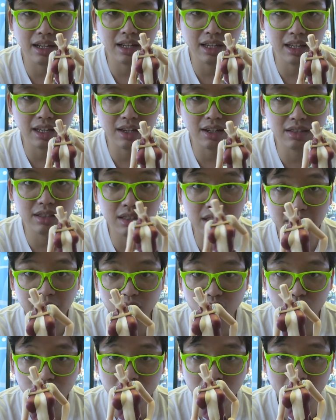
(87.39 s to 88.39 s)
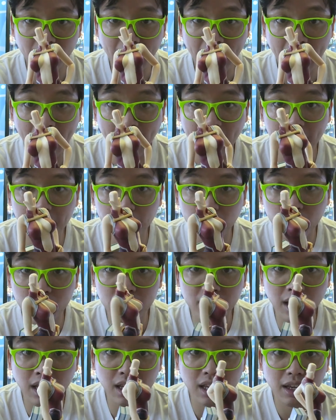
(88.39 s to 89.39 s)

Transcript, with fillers: นีก็คือจะเป็นชุดสีแดงปกติ